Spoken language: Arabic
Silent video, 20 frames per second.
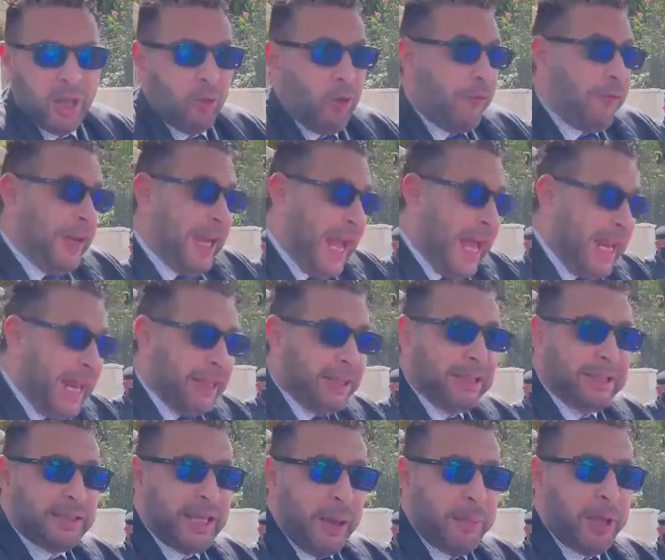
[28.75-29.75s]
وفي الحالات
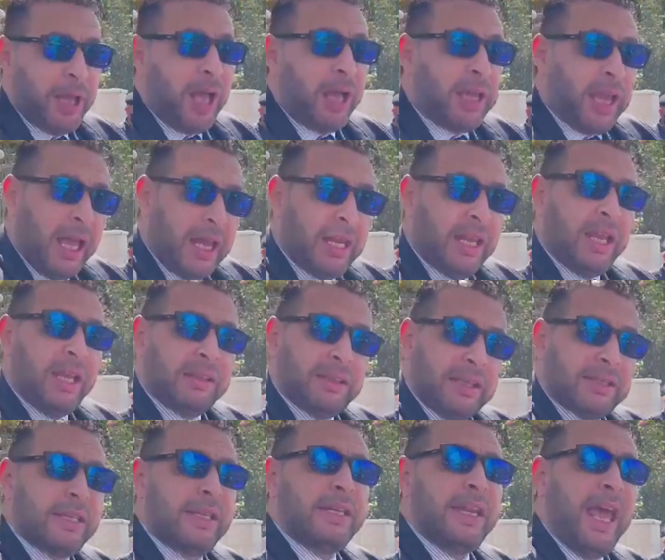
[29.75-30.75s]
السابقة كان
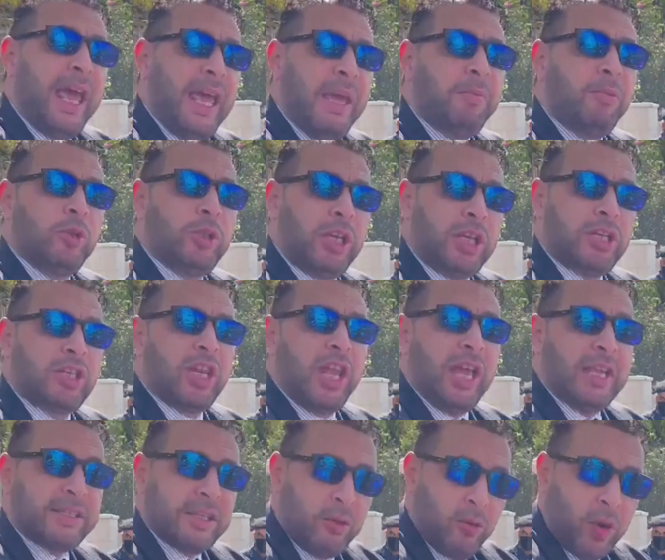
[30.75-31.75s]
يتصل نائب مدير
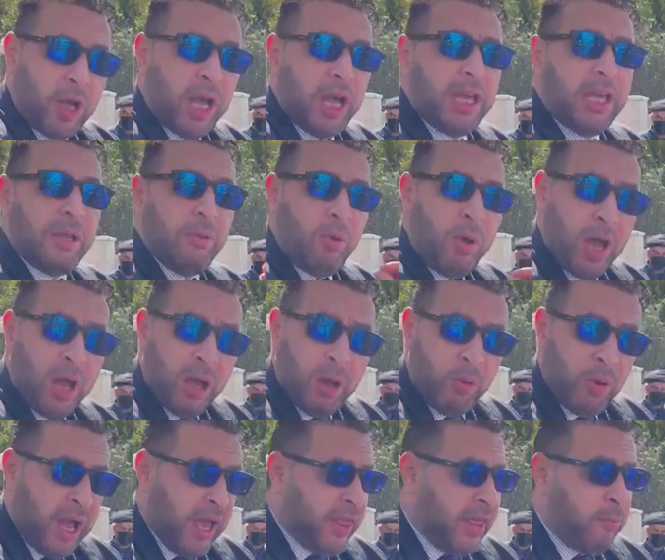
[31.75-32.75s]
جهاز الوقاية
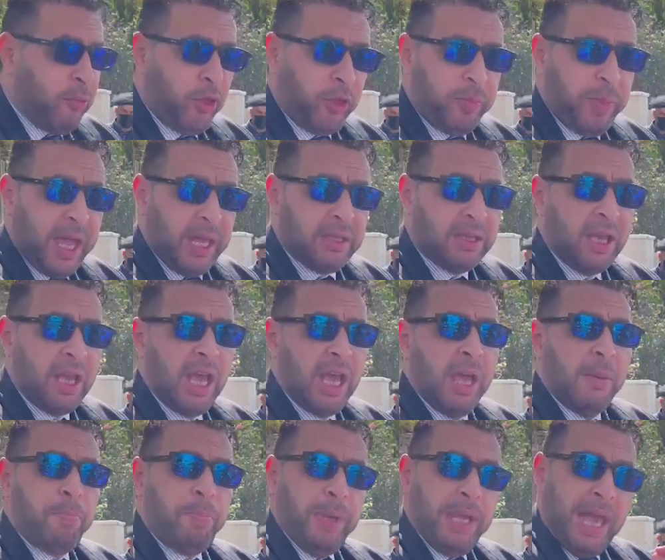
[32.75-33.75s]
وهذا مثبت
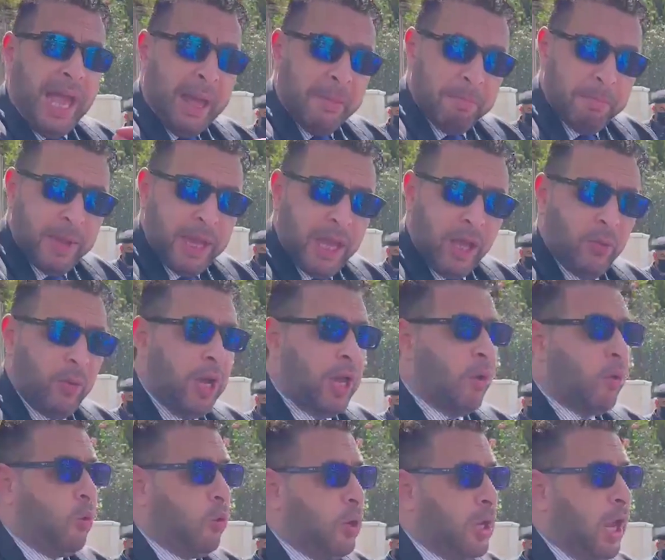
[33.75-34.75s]
بعمه
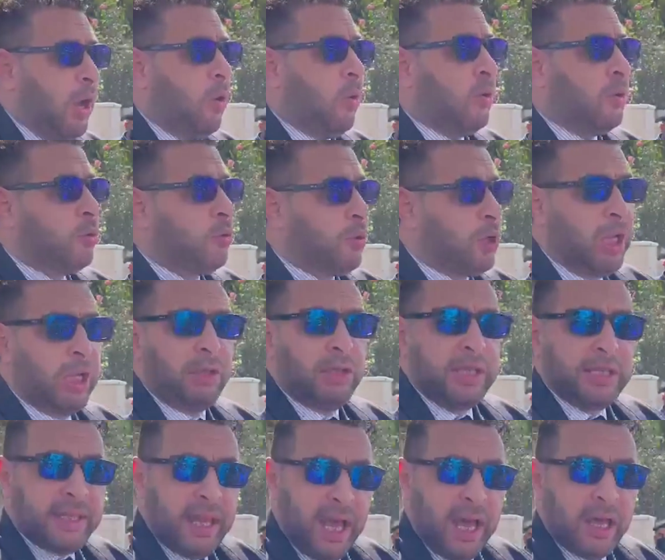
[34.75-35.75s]
ويقول له نريد
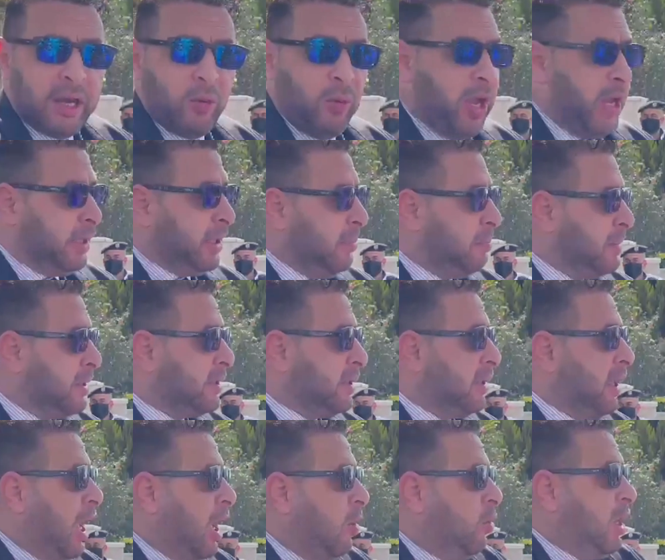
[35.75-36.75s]
نزار ويتم
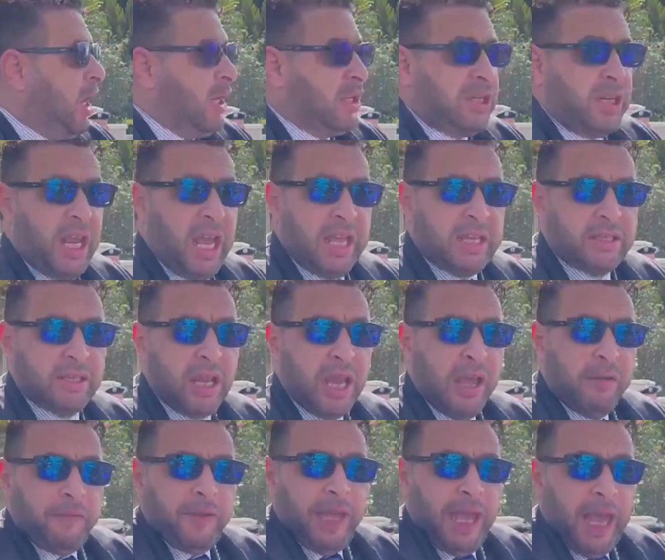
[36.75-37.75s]
استدعائه الى الجهاز
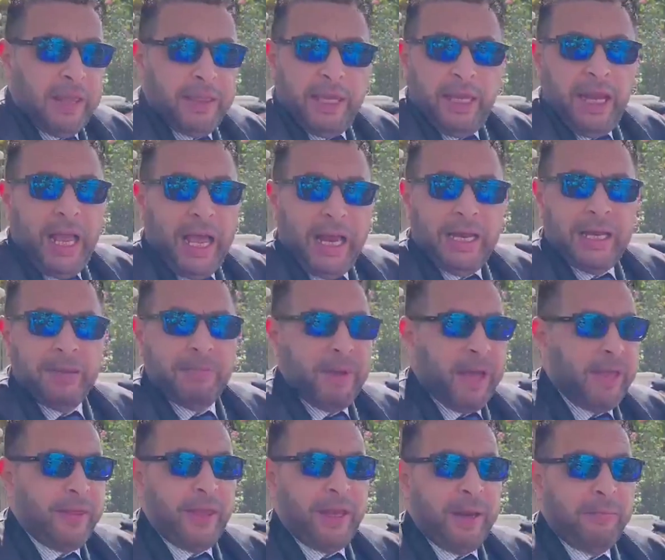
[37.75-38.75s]
في هذه الحالة
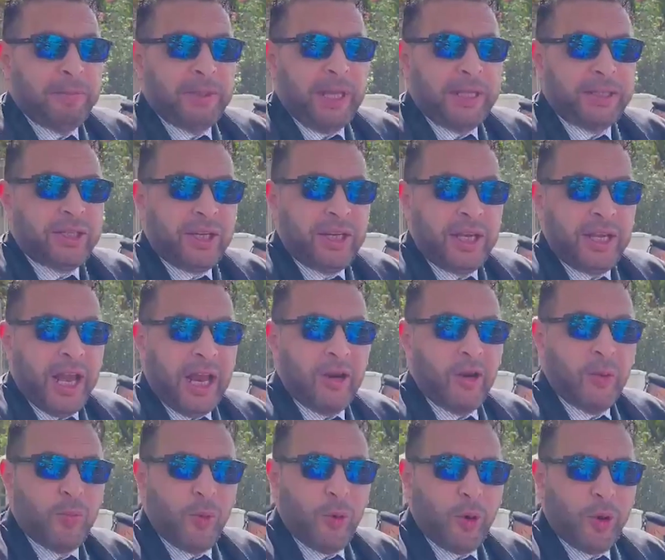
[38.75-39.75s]
لماذا لم تجري
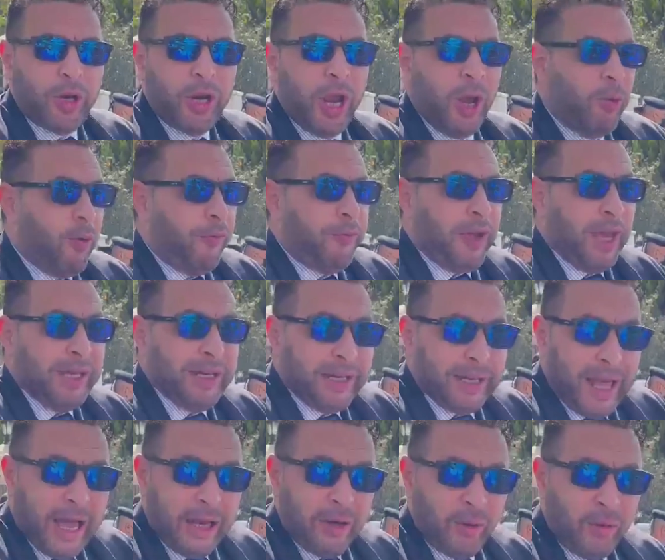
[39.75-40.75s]
الامور وفقا
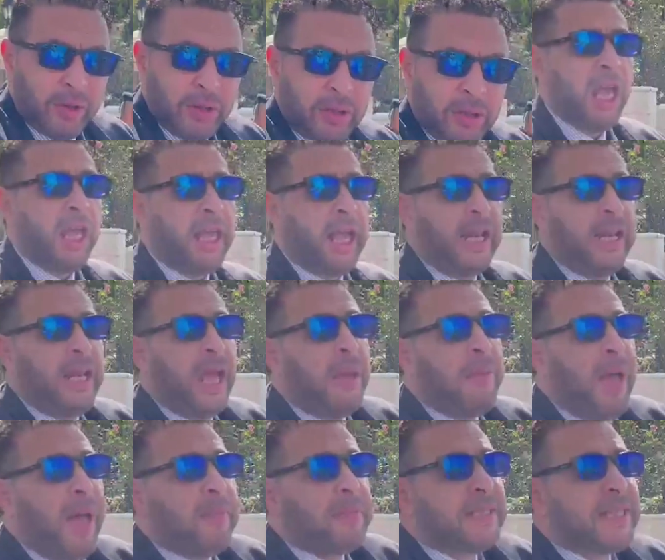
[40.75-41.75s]
للقانون يعني
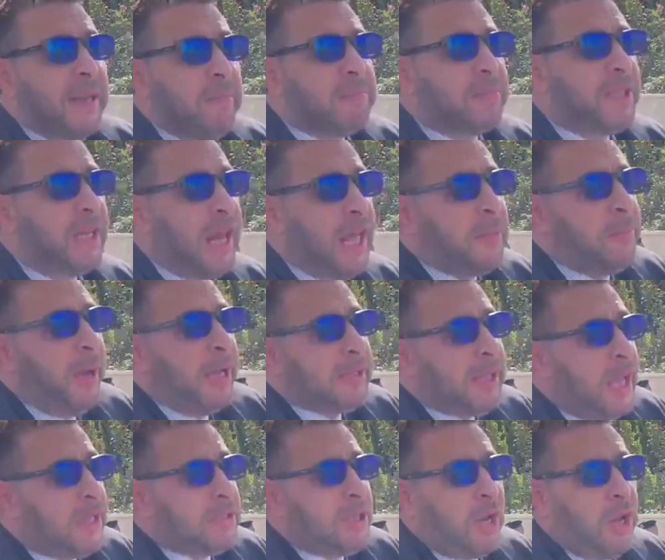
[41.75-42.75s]
امام صمت الأربعة
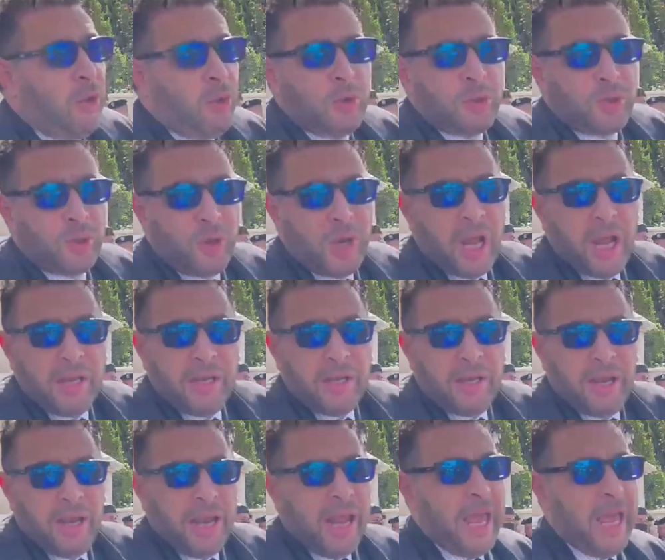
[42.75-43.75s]
عشر عنصرا
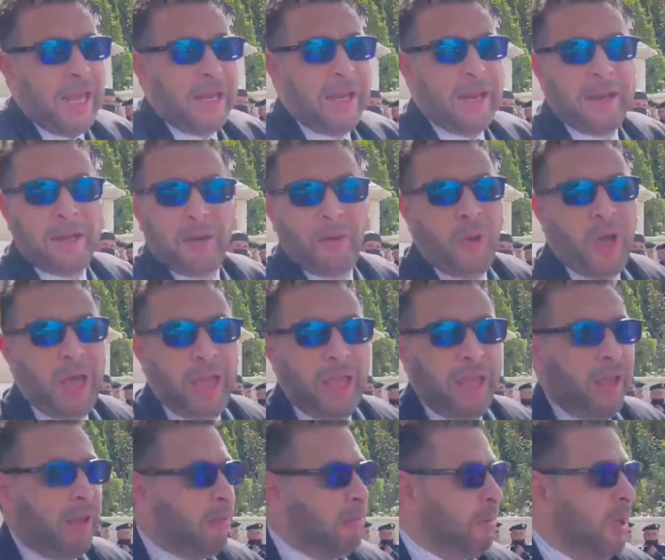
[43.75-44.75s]
الان
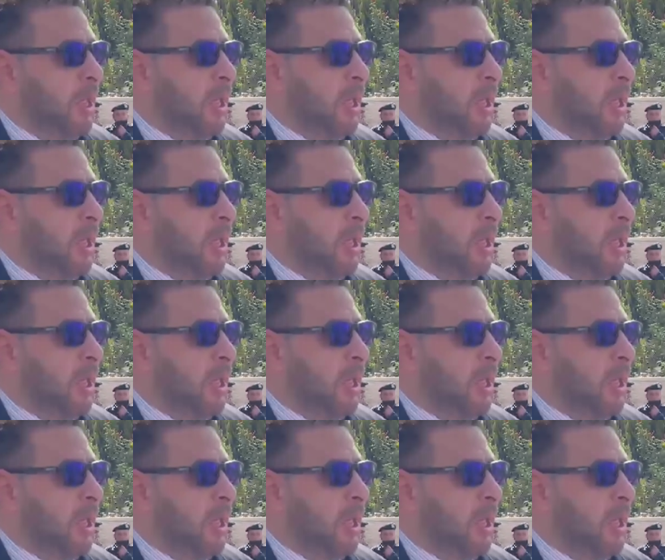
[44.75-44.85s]
الروايه